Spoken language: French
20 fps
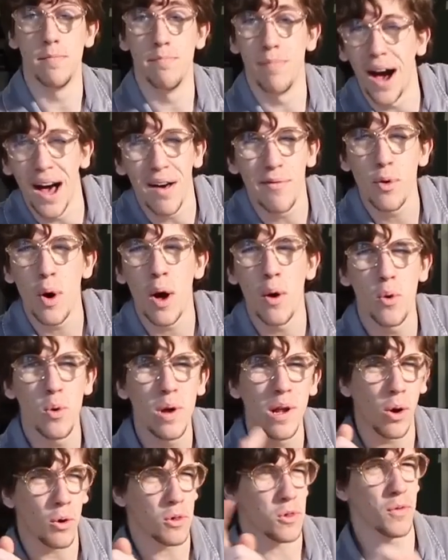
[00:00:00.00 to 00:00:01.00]
Bravo à
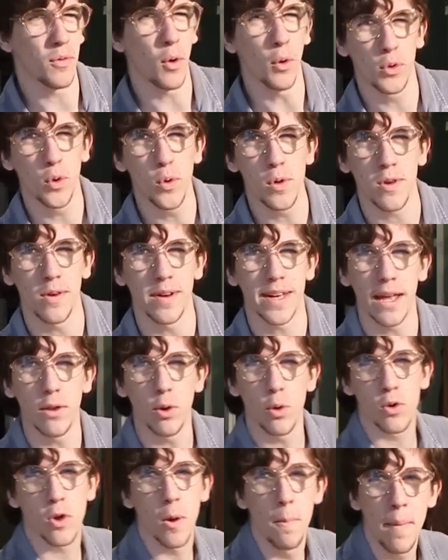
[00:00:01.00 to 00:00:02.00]
eux, ils recevront tous en
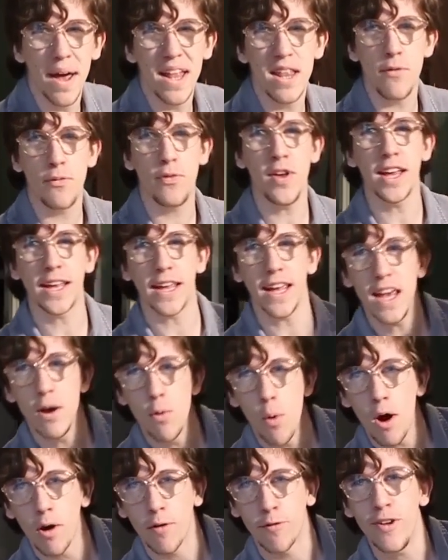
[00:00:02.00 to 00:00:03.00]
cadeau ce magnifique
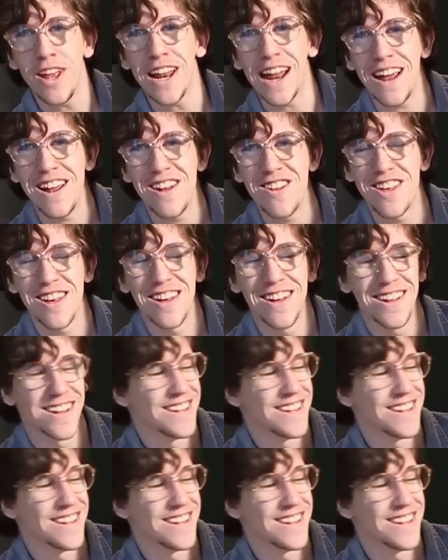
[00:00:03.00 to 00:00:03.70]
Ewok Village.